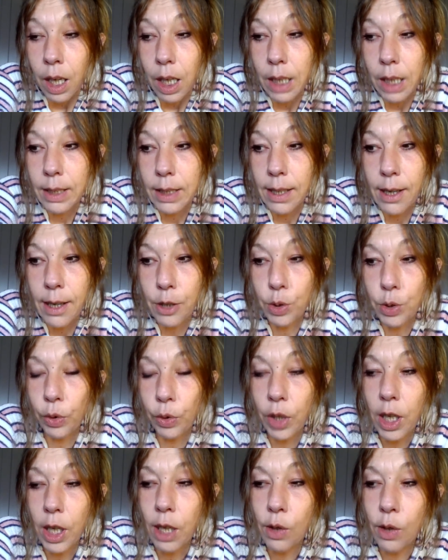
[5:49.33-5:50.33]
Et c'est la
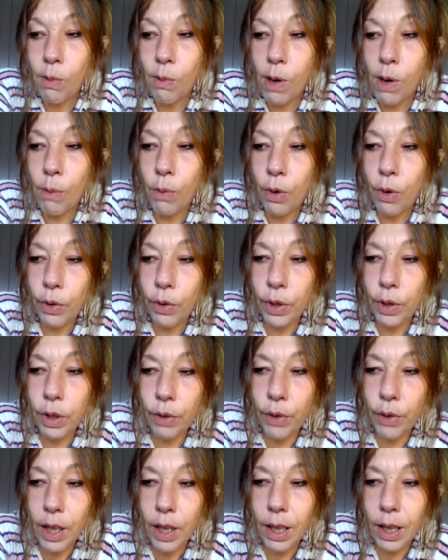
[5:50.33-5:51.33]
journée, normalement, il
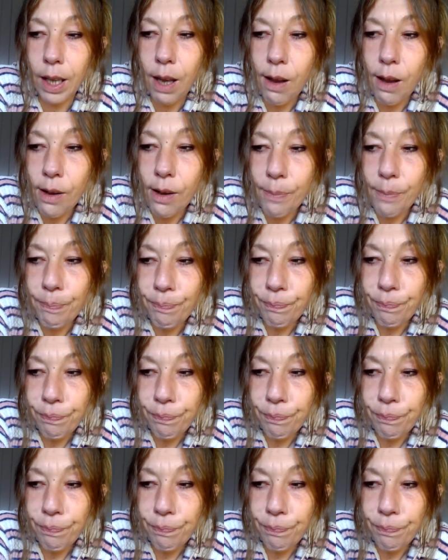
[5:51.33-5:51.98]
devrait être là.